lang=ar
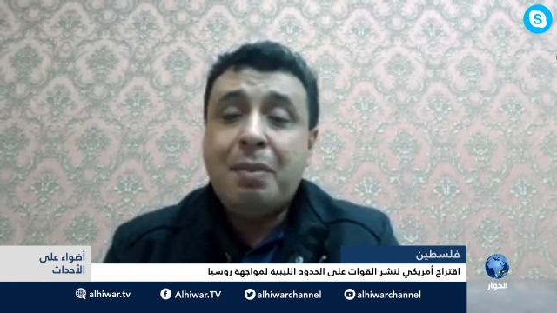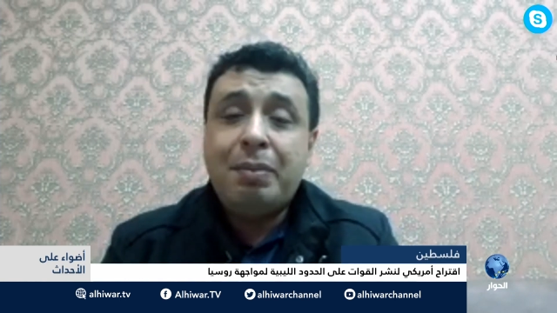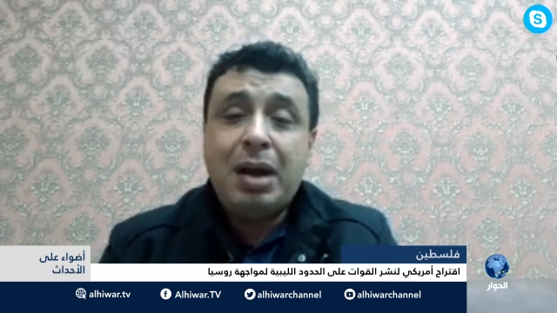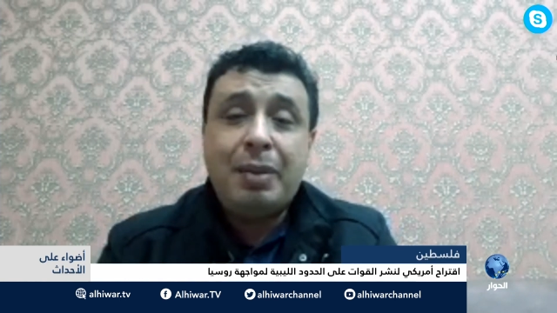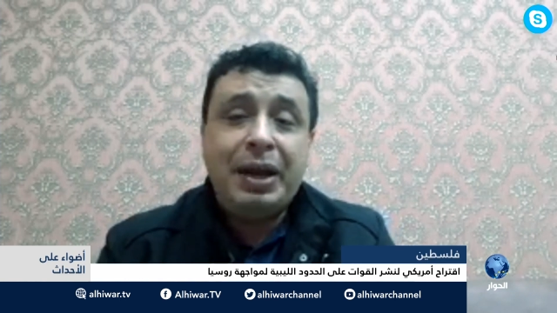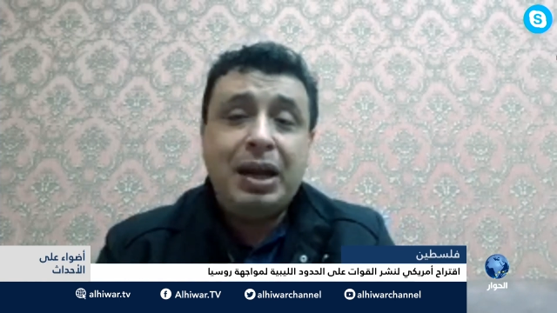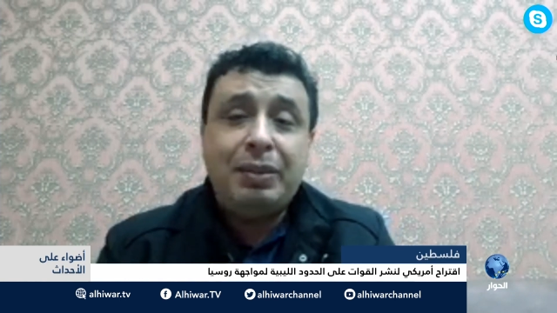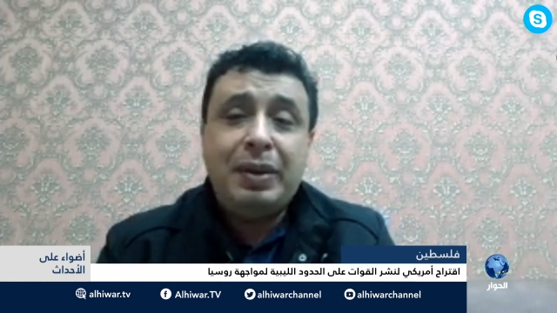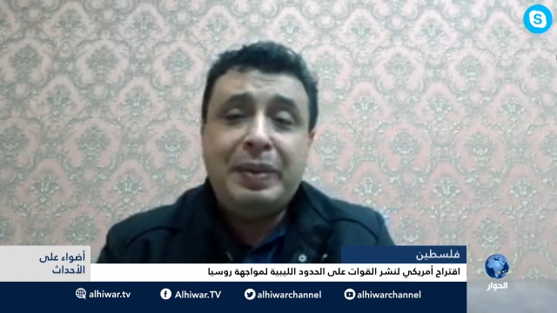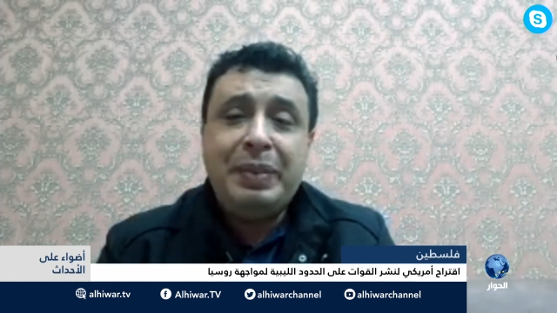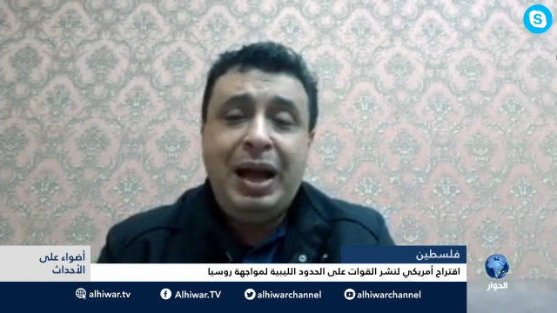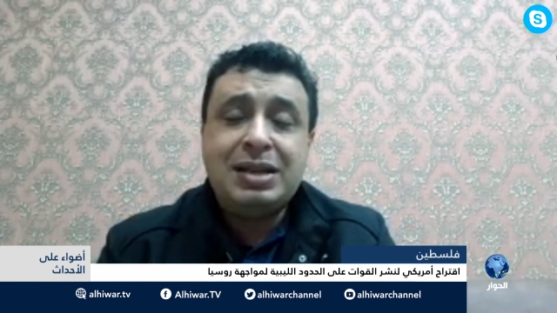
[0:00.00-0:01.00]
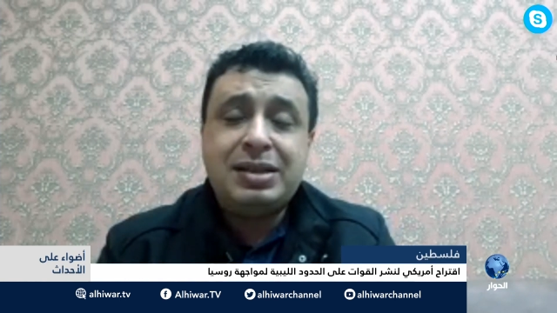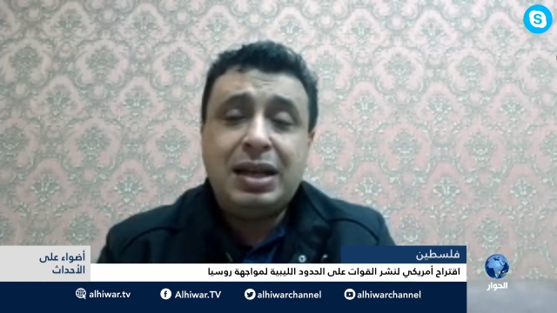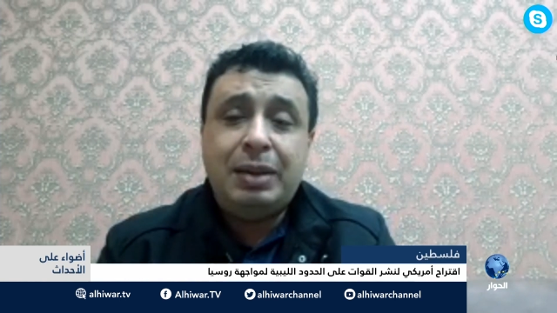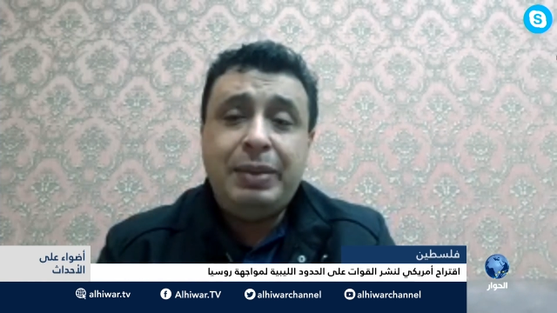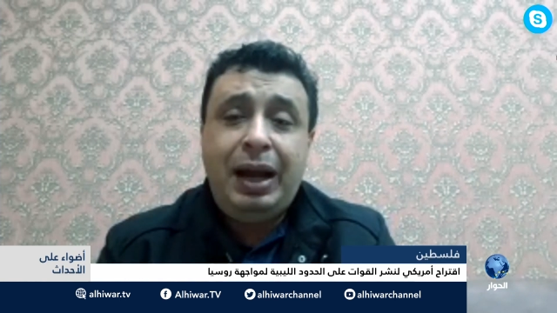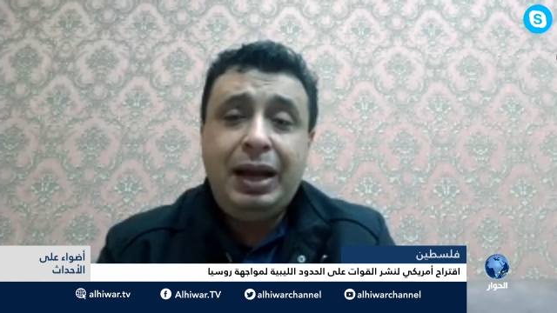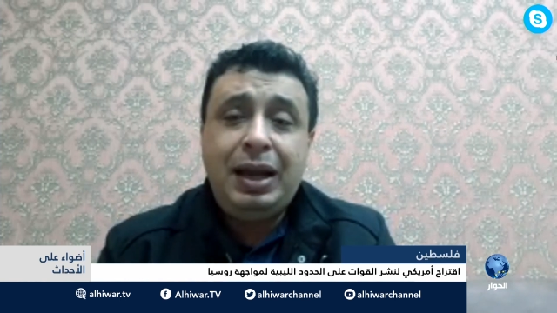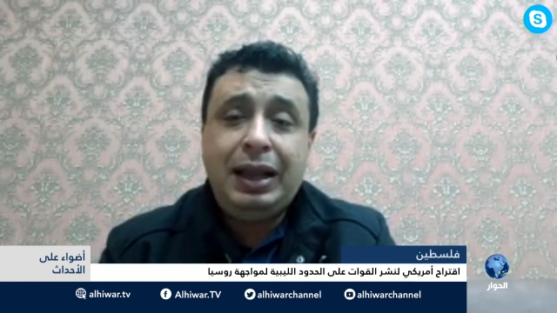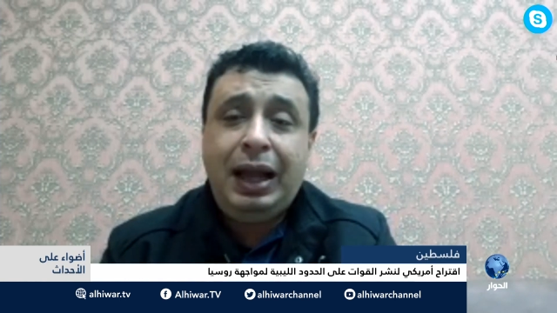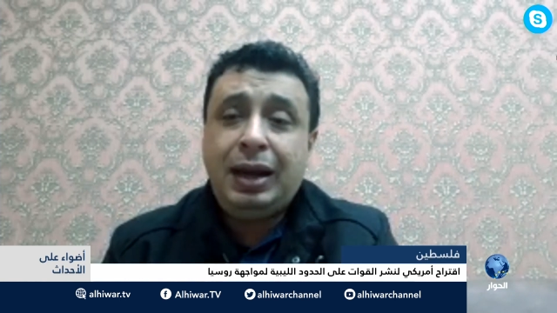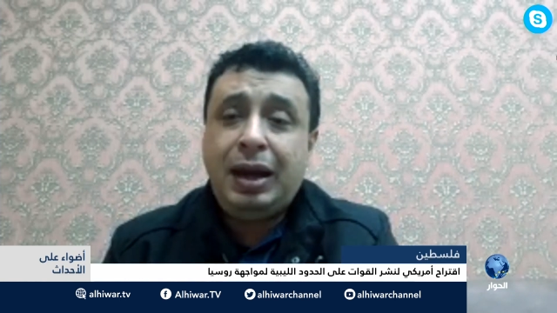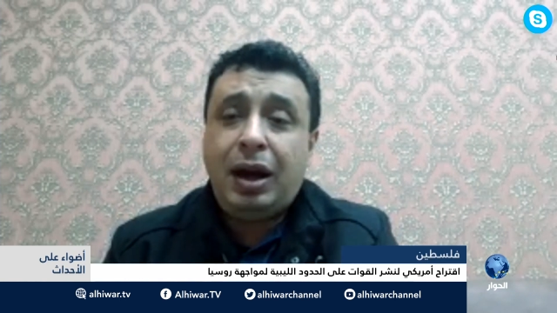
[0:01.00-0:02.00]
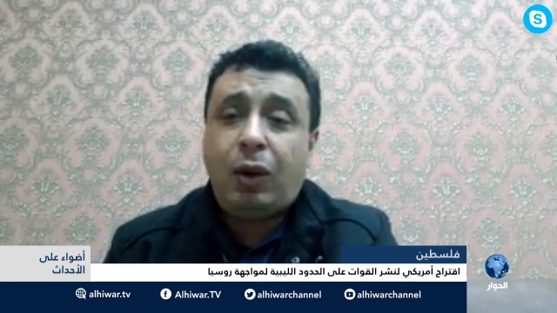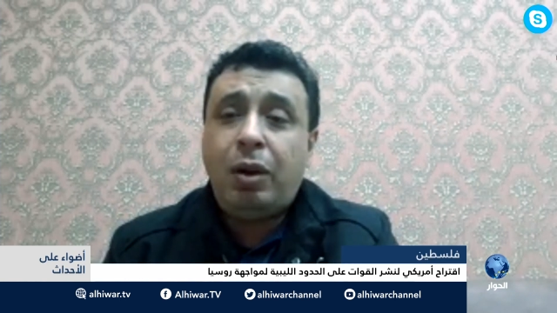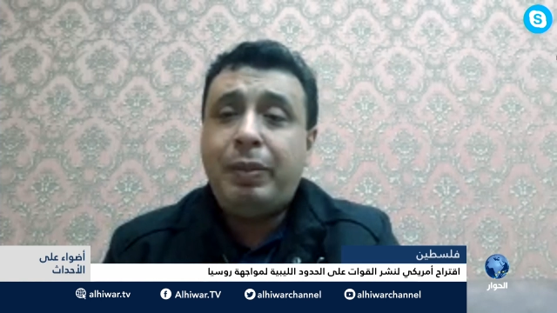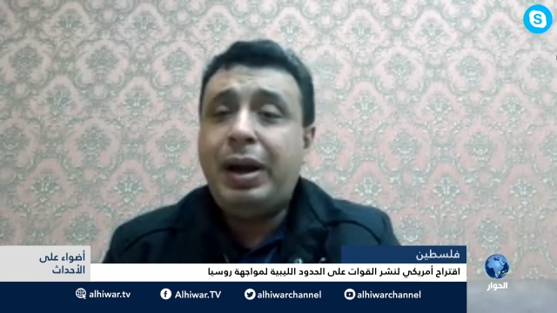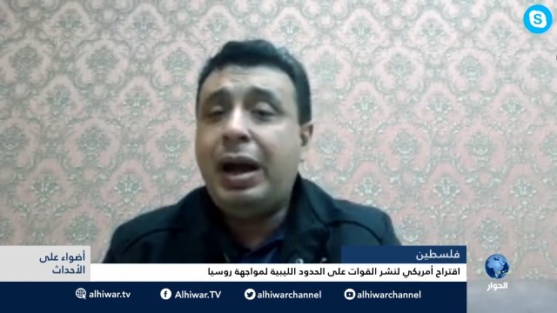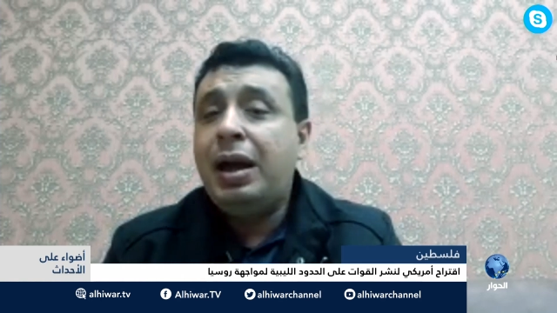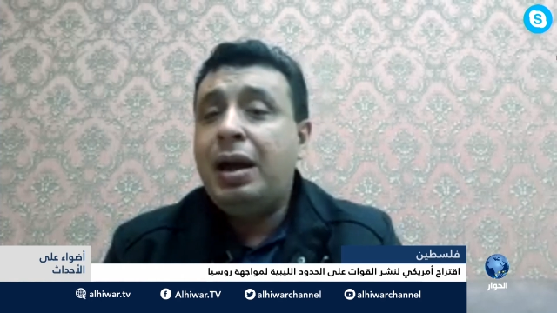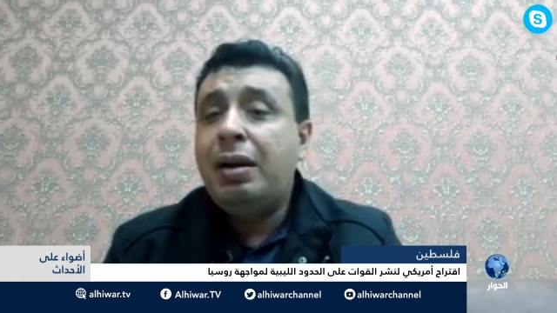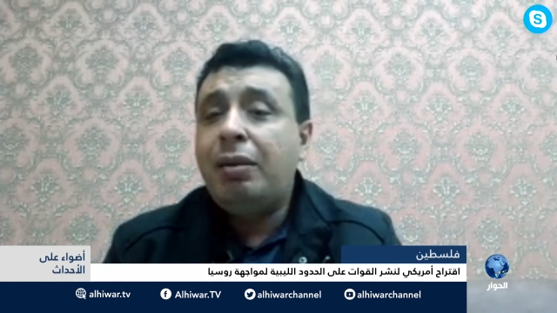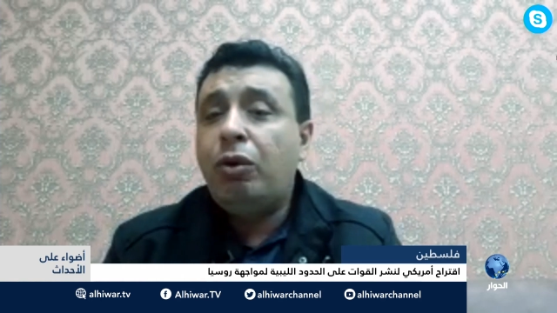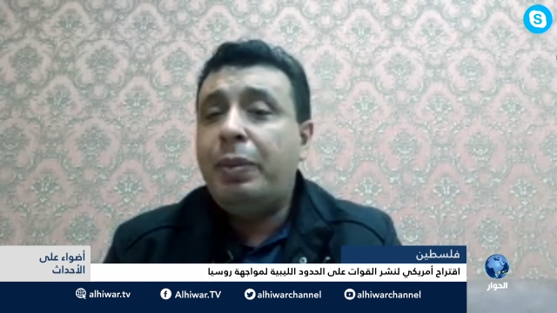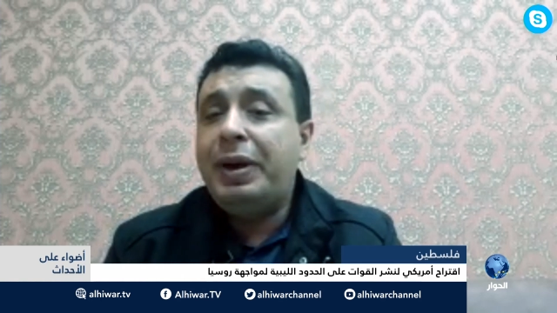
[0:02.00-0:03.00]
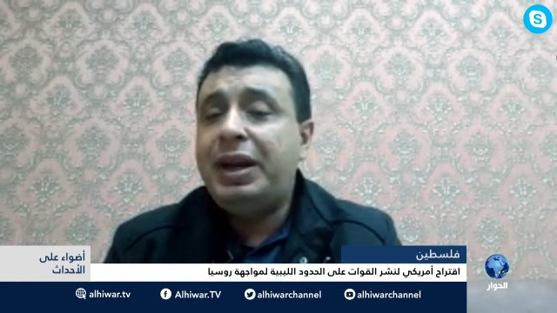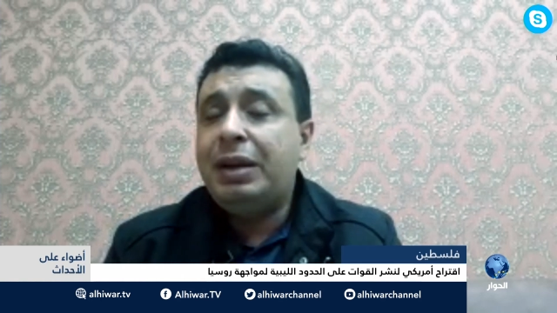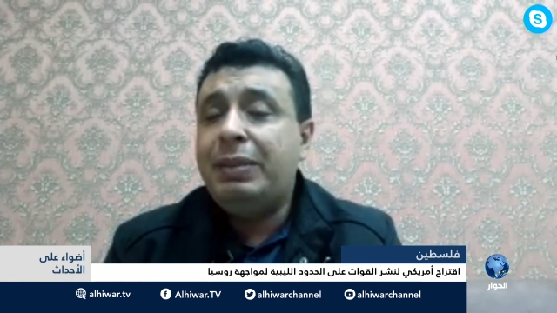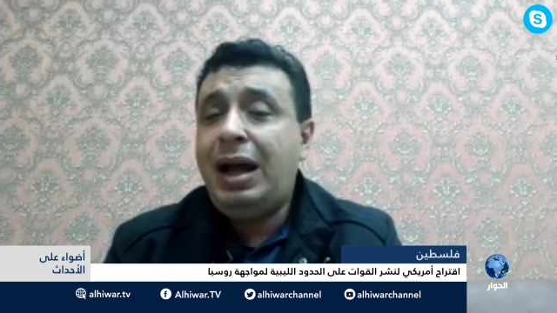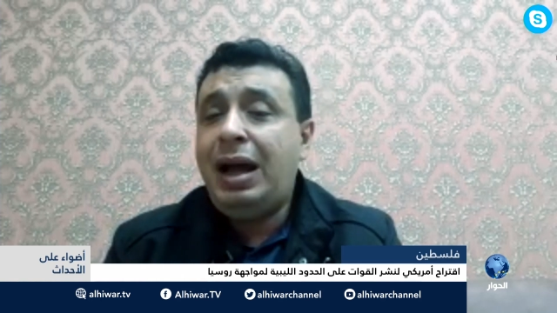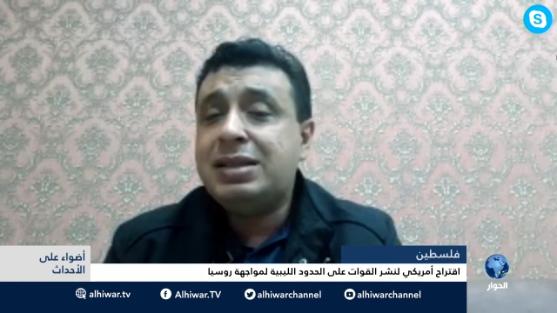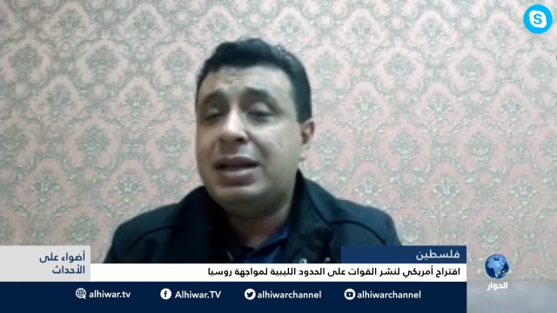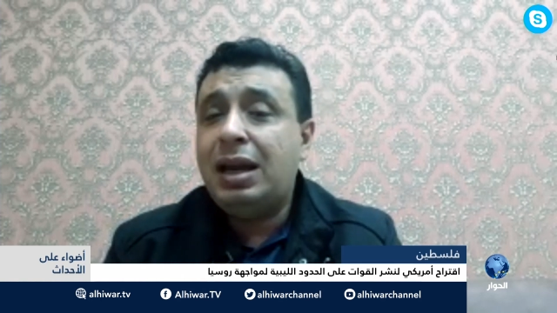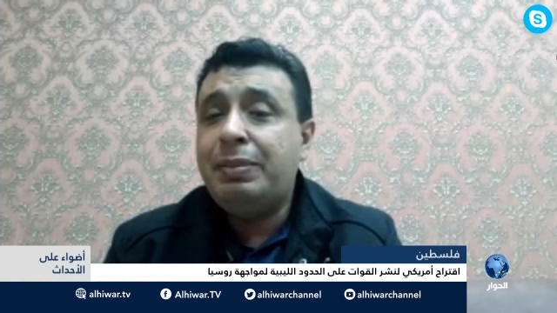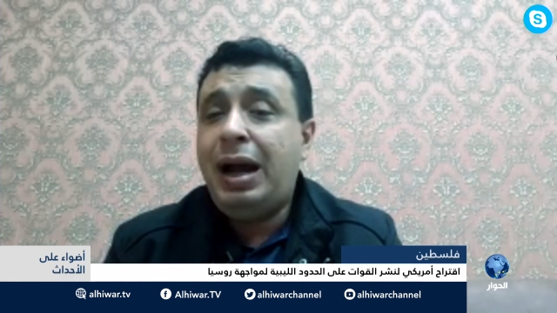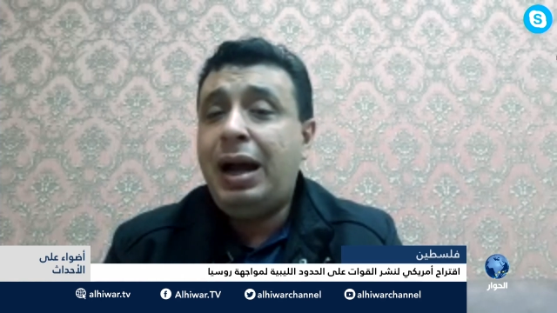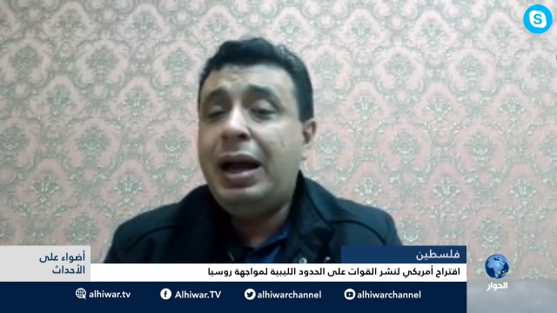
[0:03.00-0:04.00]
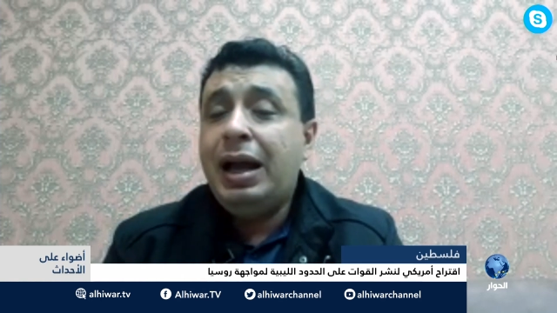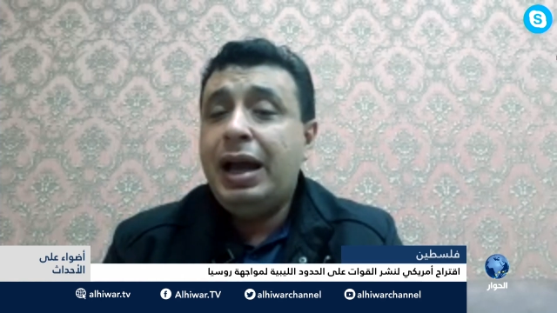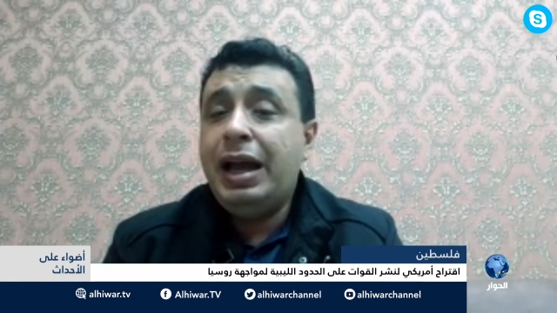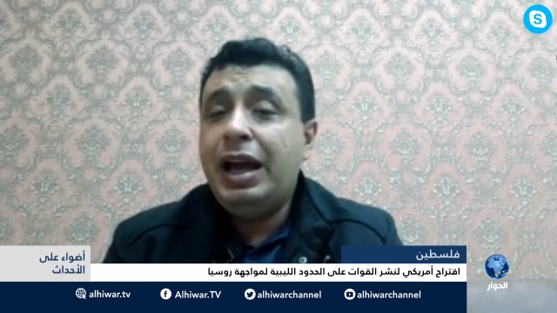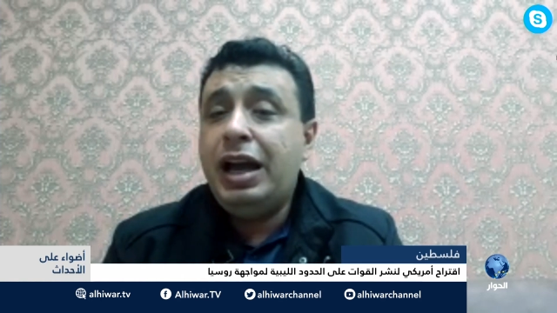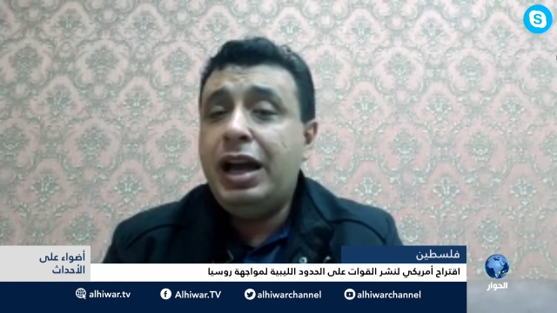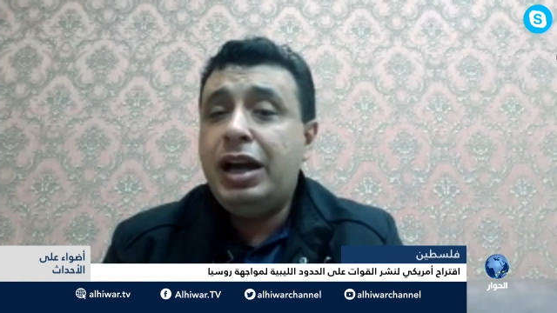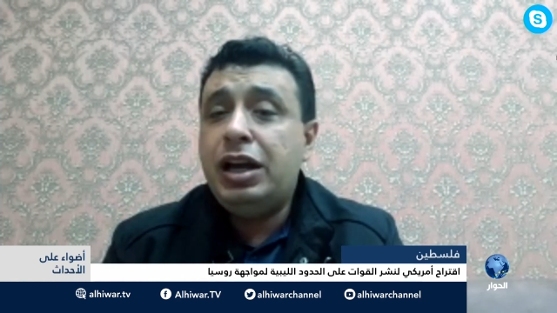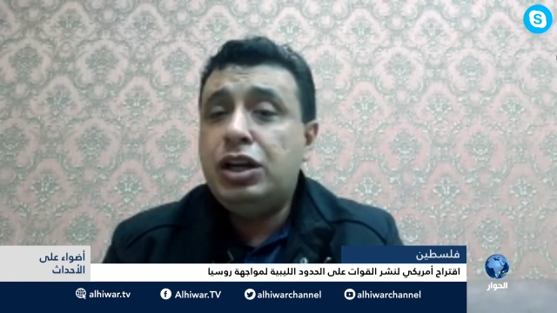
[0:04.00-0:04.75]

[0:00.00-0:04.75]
ما بين ما حصل مع اياد الحلاق وما وبين ما حصل مع آه،